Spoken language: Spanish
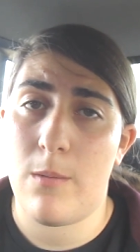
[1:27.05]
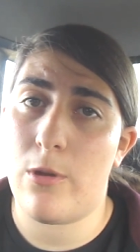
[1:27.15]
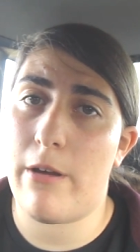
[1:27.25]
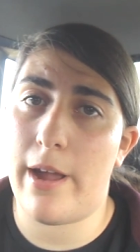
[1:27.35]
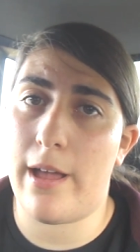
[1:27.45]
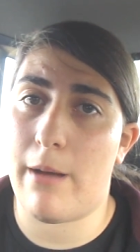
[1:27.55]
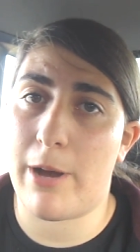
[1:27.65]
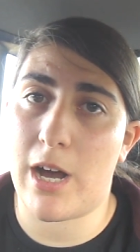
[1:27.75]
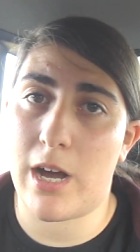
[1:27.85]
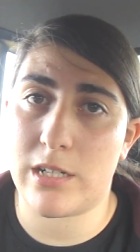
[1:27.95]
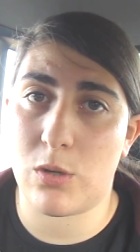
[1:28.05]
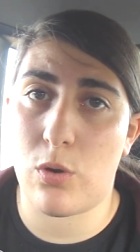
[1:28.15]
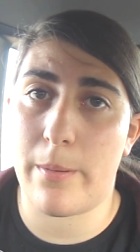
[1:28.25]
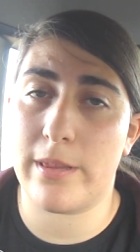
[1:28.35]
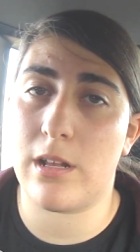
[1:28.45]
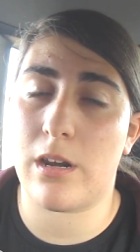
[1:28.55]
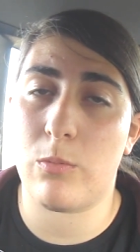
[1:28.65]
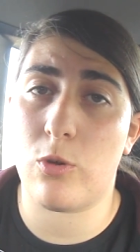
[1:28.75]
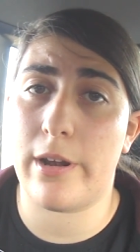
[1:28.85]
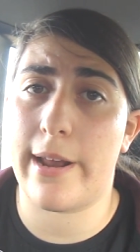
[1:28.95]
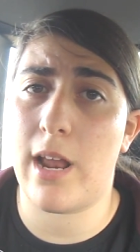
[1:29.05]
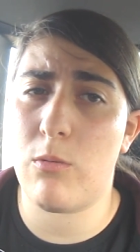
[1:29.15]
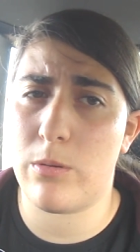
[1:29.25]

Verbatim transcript: voy a, bajar seguramente el ritmo del canal,